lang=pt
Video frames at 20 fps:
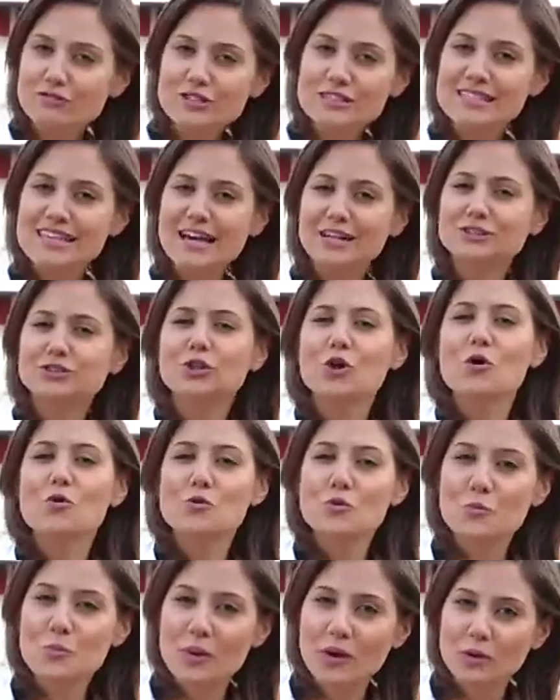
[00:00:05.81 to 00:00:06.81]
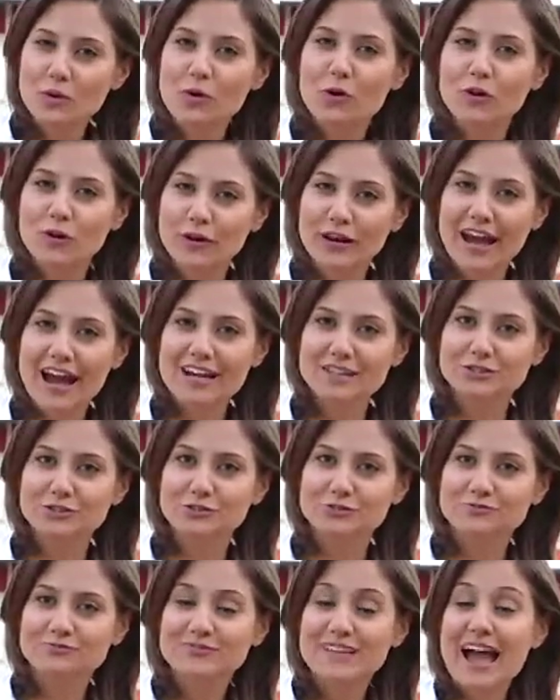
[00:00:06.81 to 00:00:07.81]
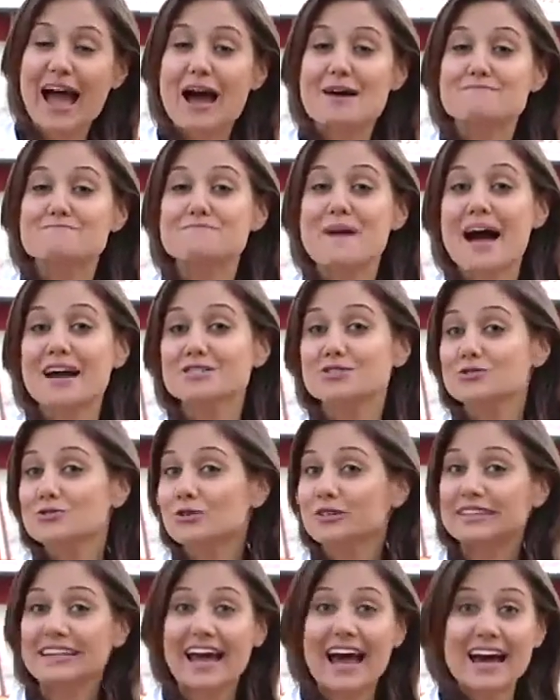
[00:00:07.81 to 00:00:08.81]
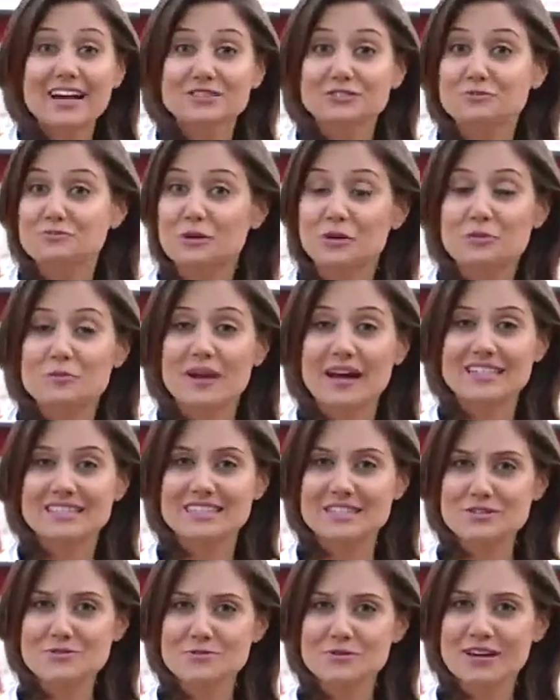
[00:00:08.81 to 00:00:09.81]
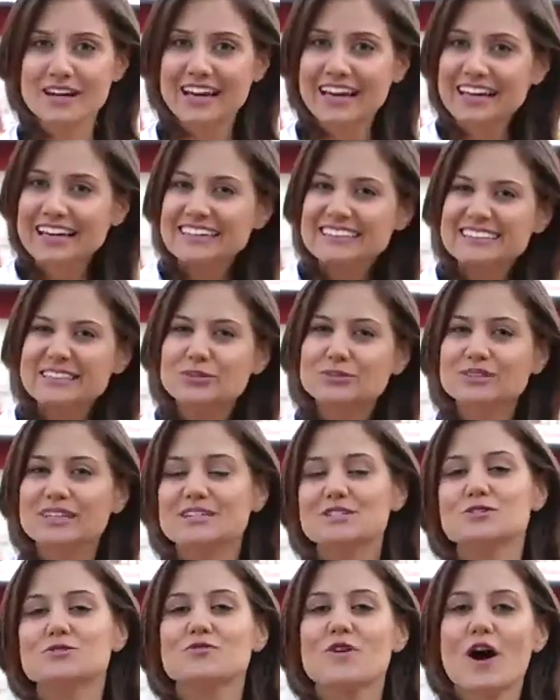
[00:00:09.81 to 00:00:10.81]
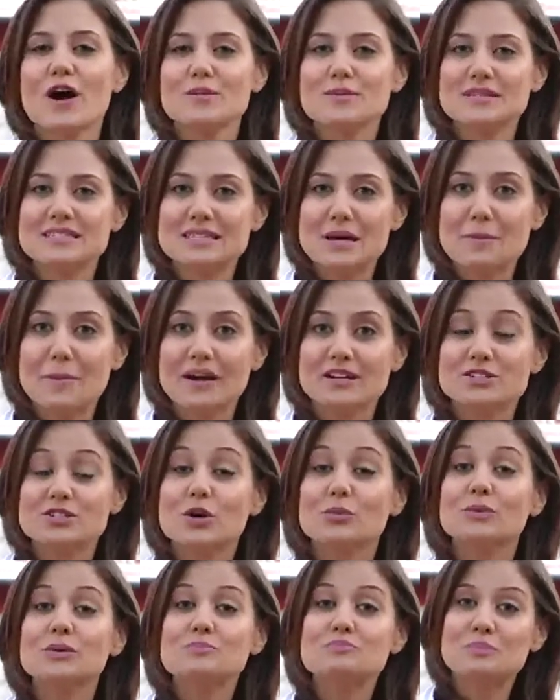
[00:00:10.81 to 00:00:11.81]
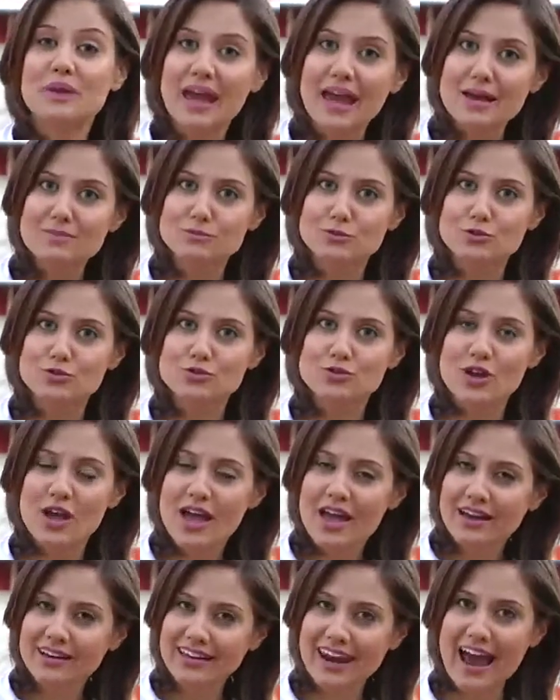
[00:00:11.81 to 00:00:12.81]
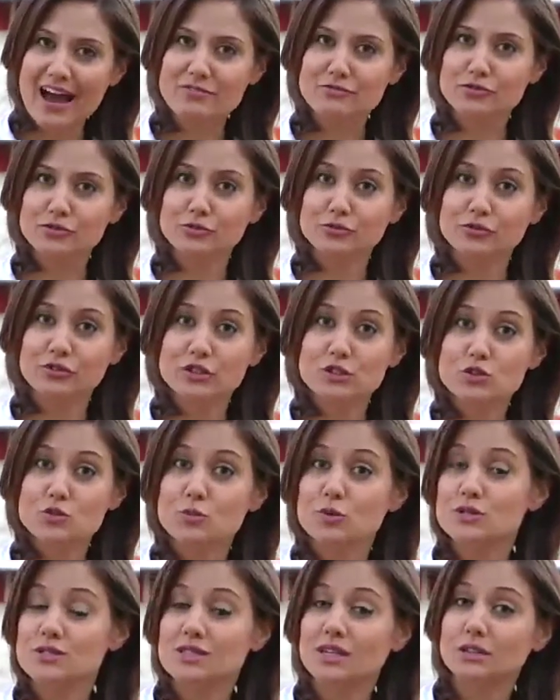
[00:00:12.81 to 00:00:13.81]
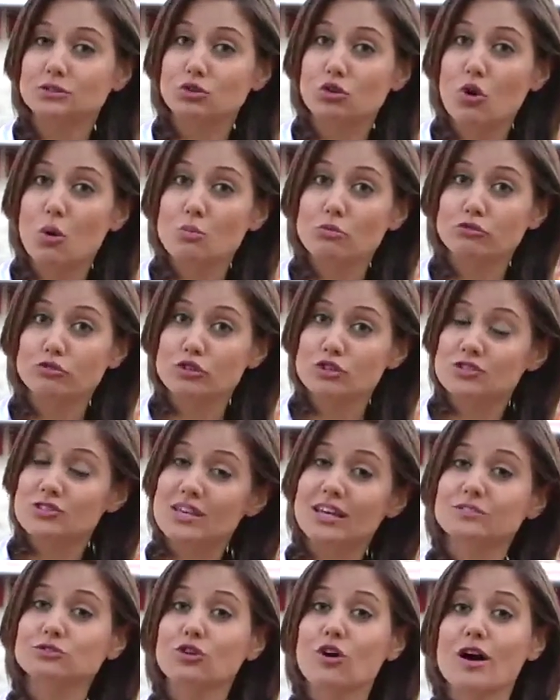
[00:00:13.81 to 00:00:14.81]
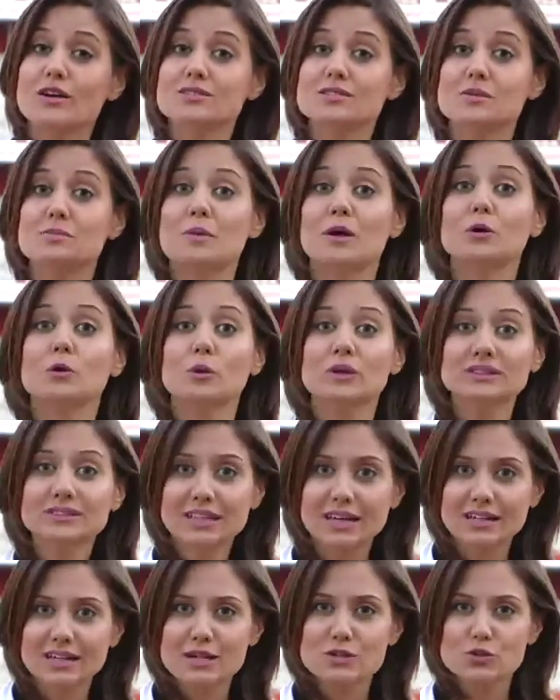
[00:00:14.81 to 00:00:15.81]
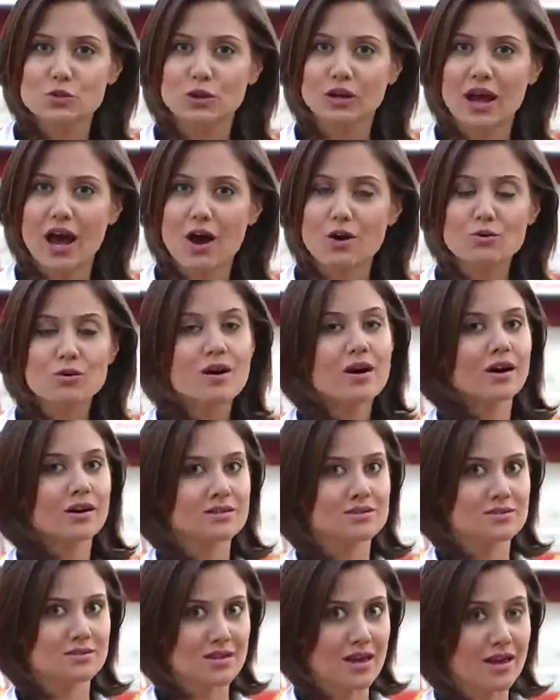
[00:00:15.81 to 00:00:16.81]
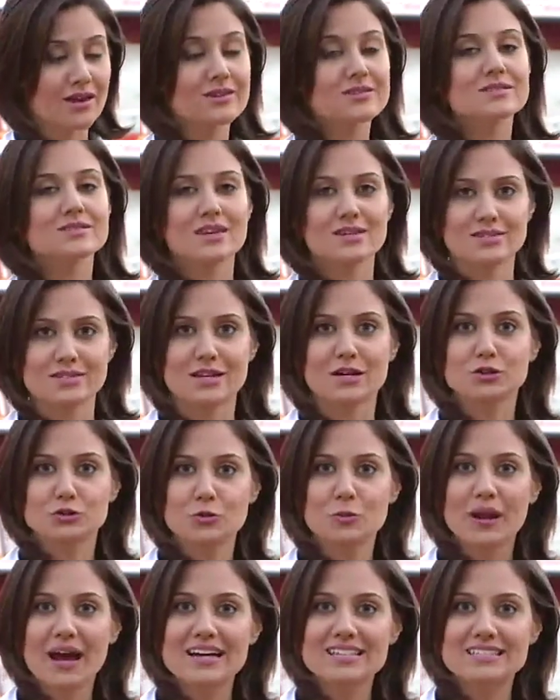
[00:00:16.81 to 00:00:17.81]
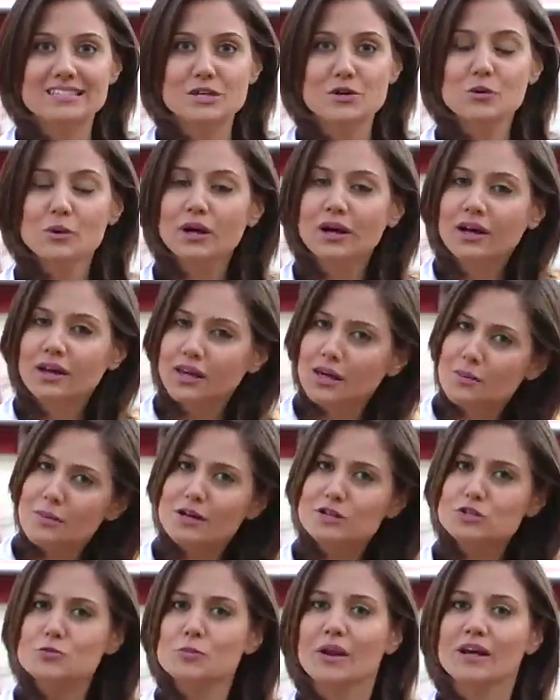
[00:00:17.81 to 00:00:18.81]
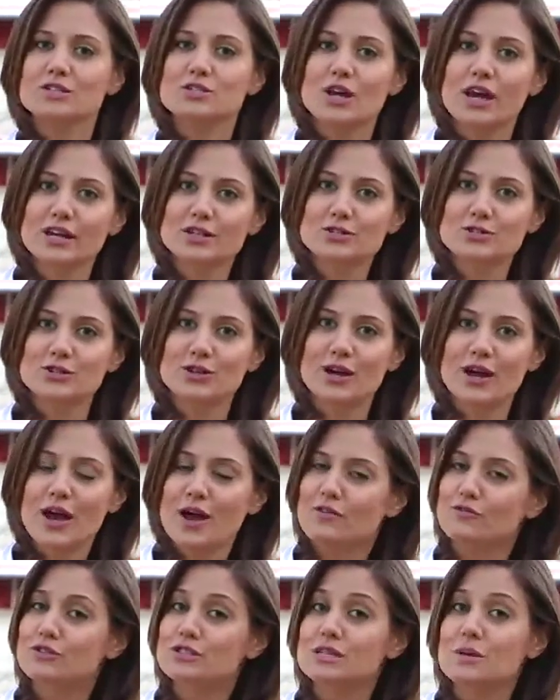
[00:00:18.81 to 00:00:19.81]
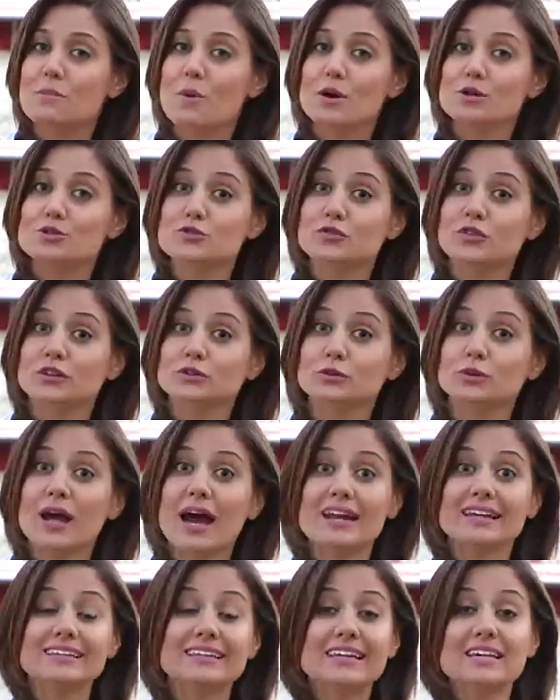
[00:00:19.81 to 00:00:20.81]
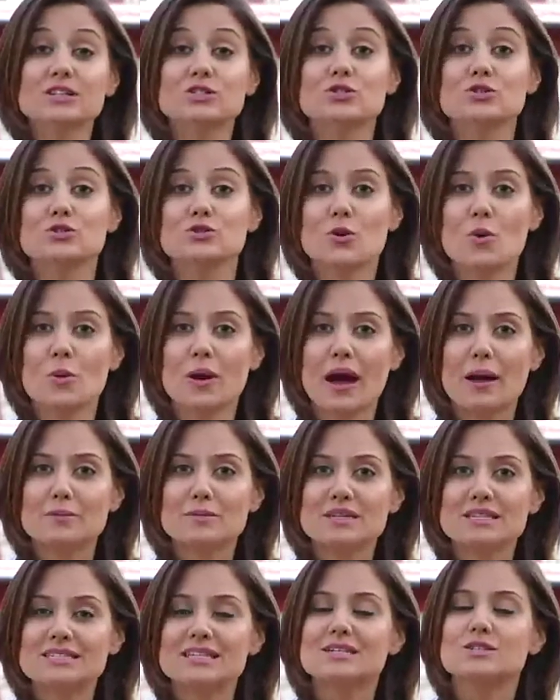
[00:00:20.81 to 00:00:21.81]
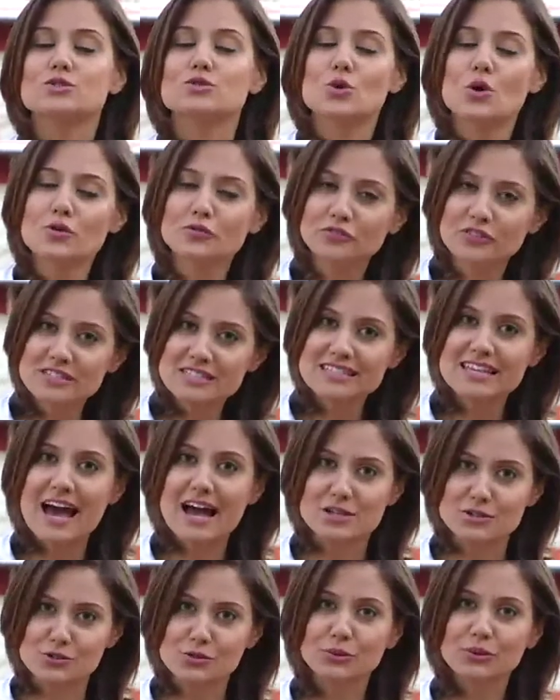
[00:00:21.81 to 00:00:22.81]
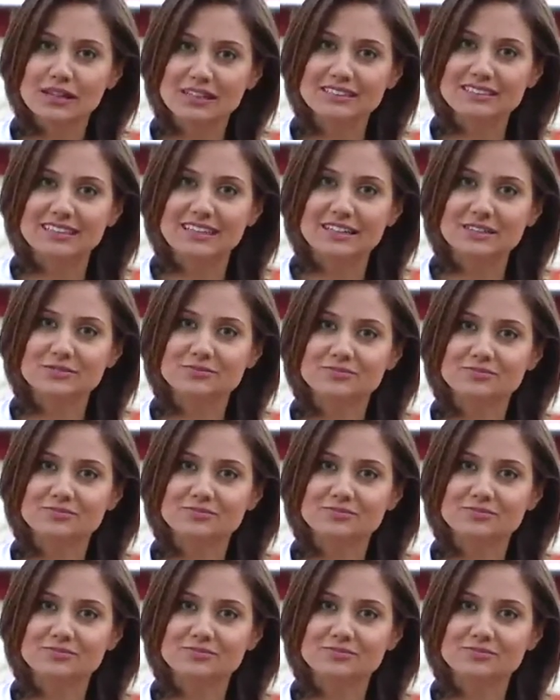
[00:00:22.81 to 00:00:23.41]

Você é louco pelo Colorado? Apaixonado pelo Brasil? Então transforme essa paixão em prêmios. Grave um vídeo mostrando como você torce pelo Internacional, sem esquecer do Brasil, e mande pra gente. Você pode faturar kits com camisas oficiais do Inter.